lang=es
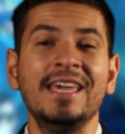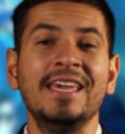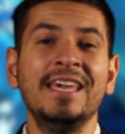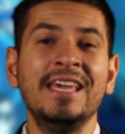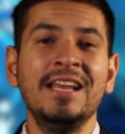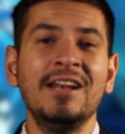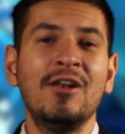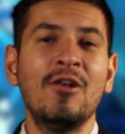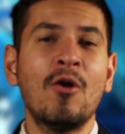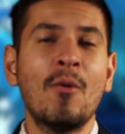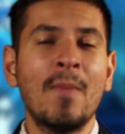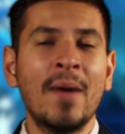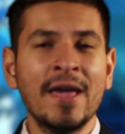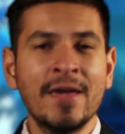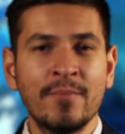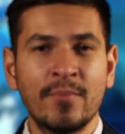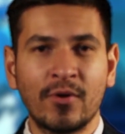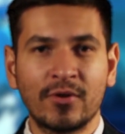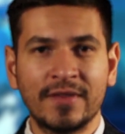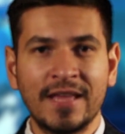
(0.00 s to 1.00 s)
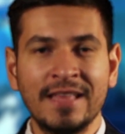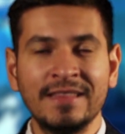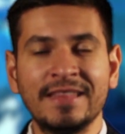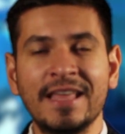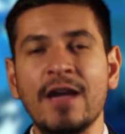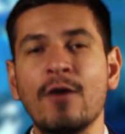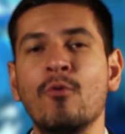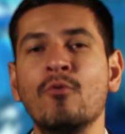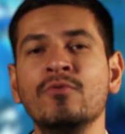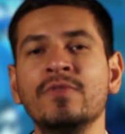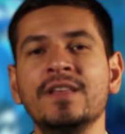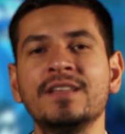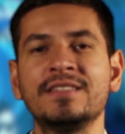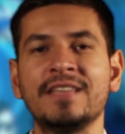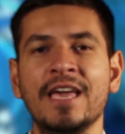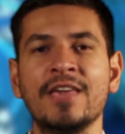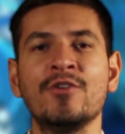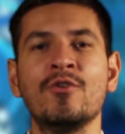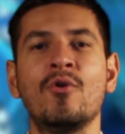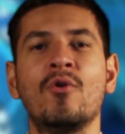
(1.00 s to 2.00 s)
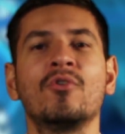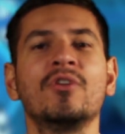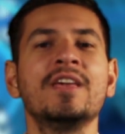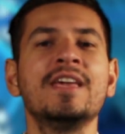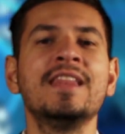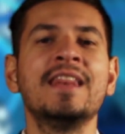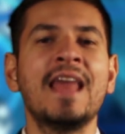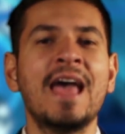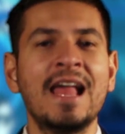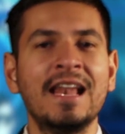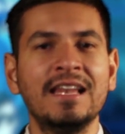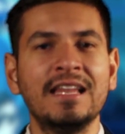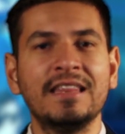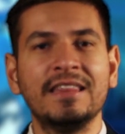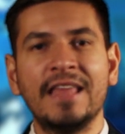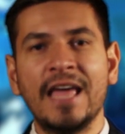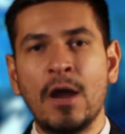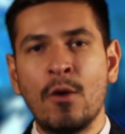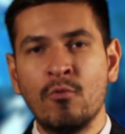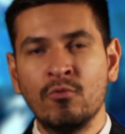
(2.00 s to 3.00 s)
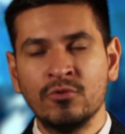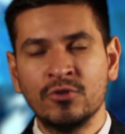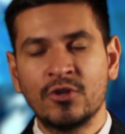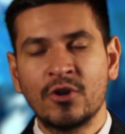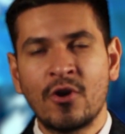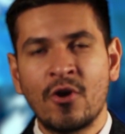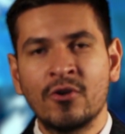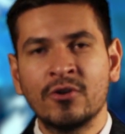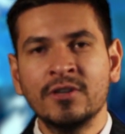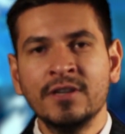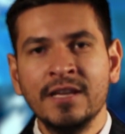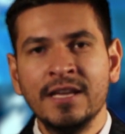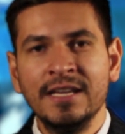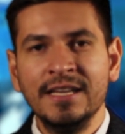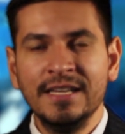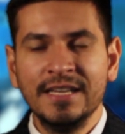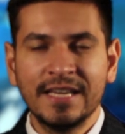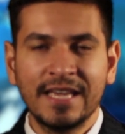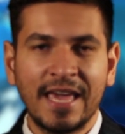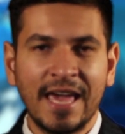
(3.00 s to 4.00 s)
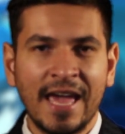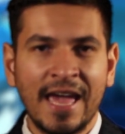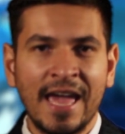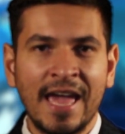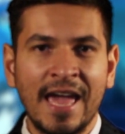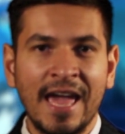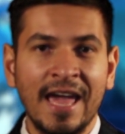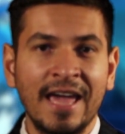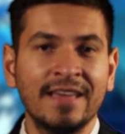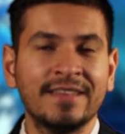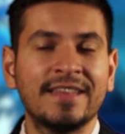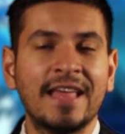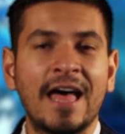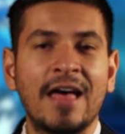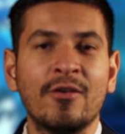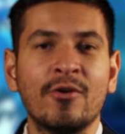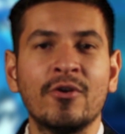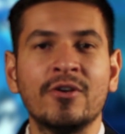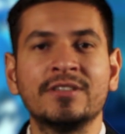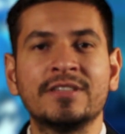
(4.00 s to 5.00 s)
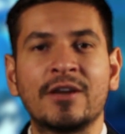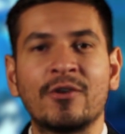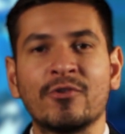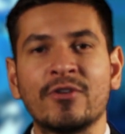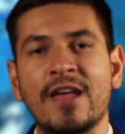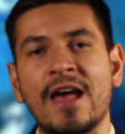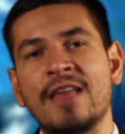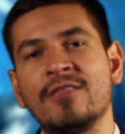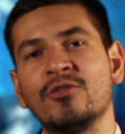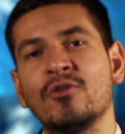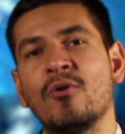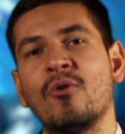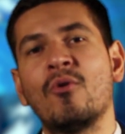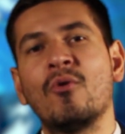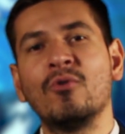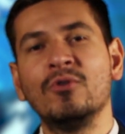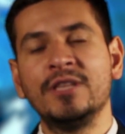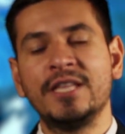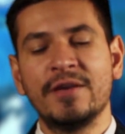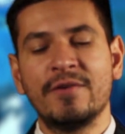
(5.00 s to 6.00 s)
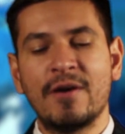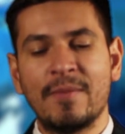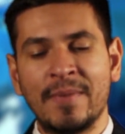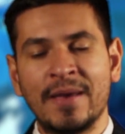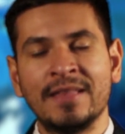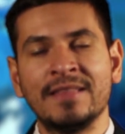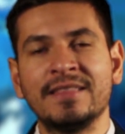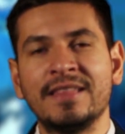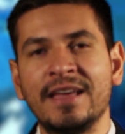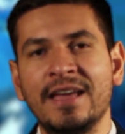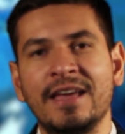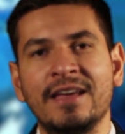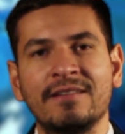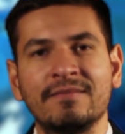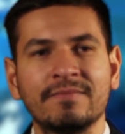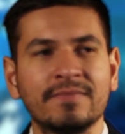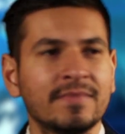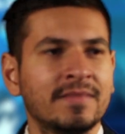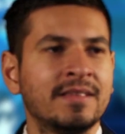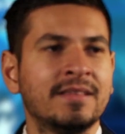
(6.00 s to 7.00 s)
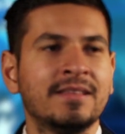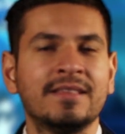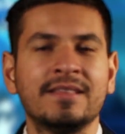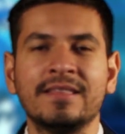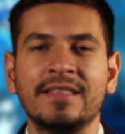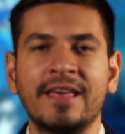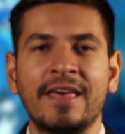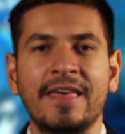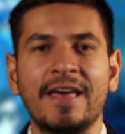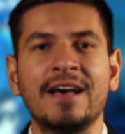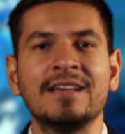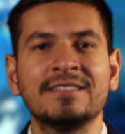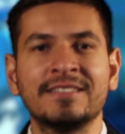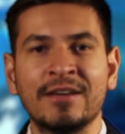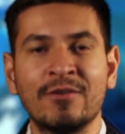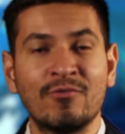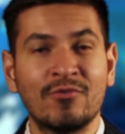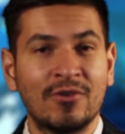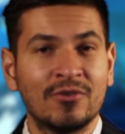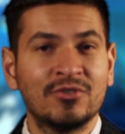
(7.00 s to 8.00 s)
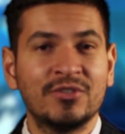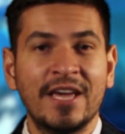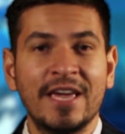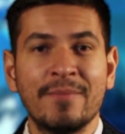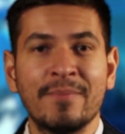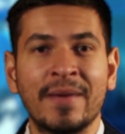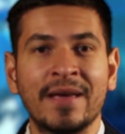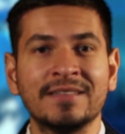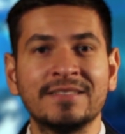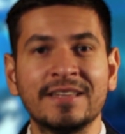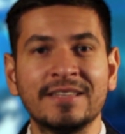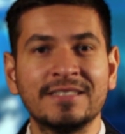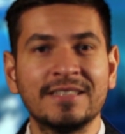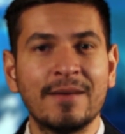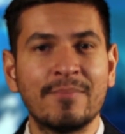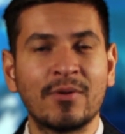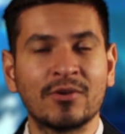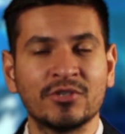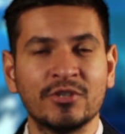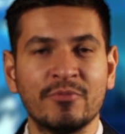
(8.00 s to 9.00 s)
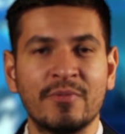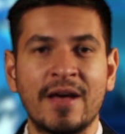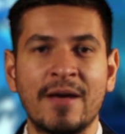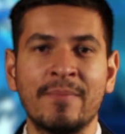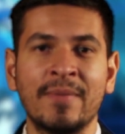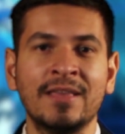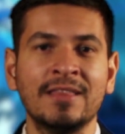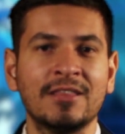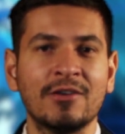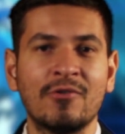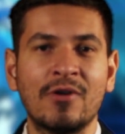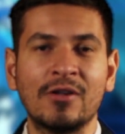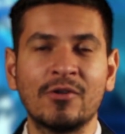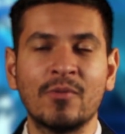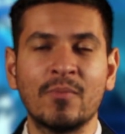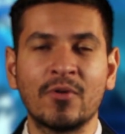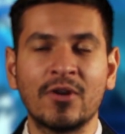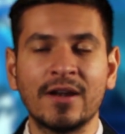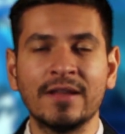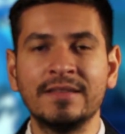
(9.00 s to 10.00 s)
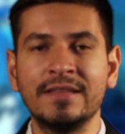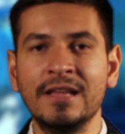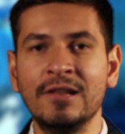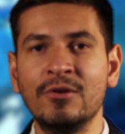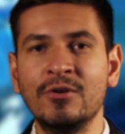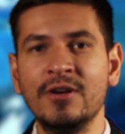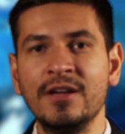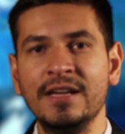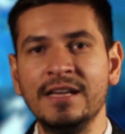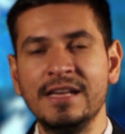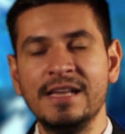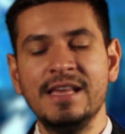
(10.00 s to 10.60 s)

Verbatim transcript: Y lo más importante, un diseño original de un dron que he estado desarrollando últimamente desde hace unos seis meses aproximadamente o algo por el estilo.